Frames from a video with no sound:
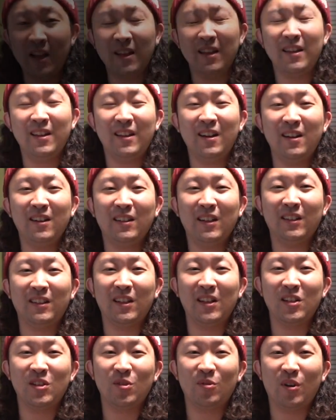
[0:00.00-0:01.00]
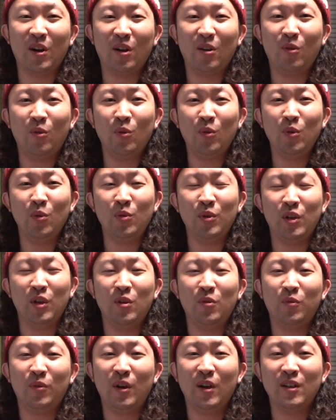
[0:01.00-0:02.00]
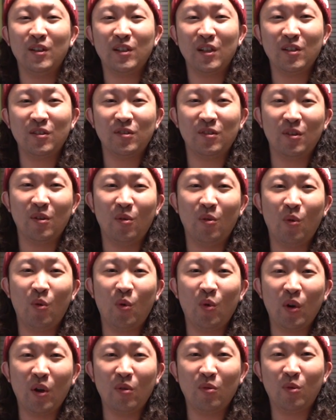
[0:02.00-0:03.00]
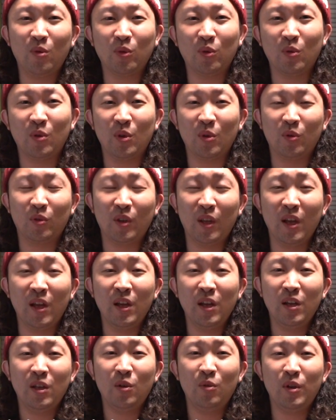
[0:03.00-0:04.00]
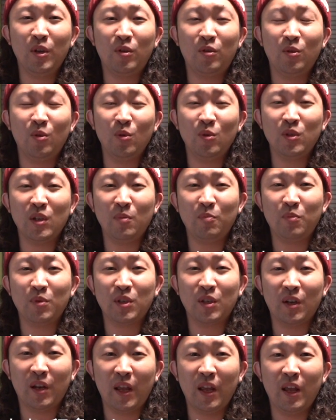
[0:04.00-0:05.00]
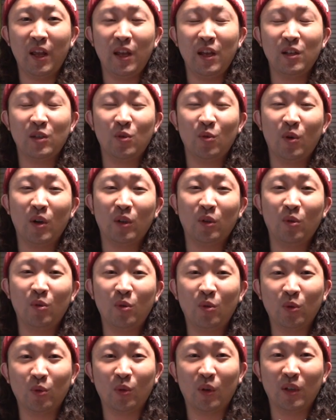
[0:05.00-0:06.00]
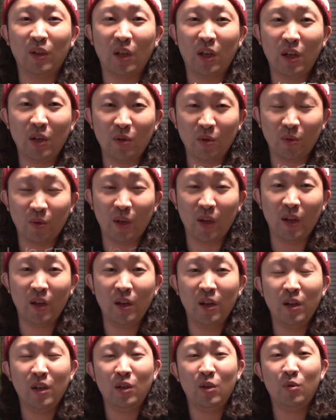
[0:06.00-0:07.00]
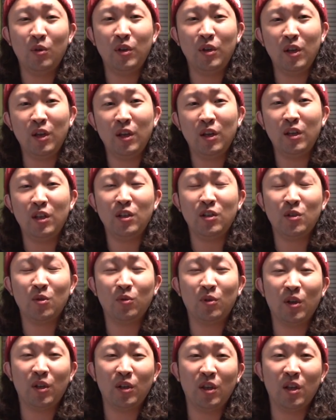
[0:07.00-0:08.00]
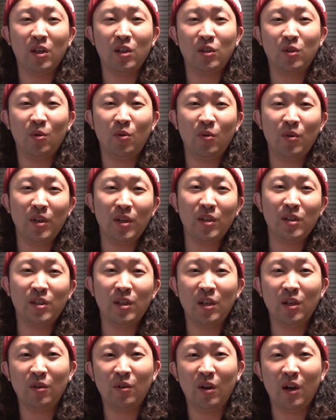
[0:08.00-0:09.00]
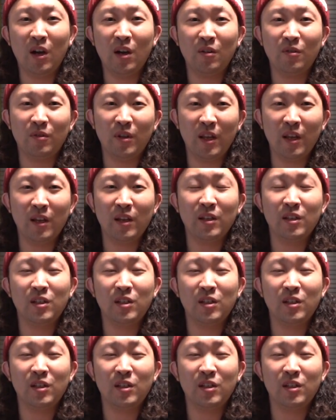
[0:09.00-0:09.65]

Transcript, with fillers: はい、いかがだったでしょうかこのようにね、俯瞰撮影を行うことによって、よりクローズアップしたね、映像が撮ることができるので、よりね、印象的でストーリー性のあるね、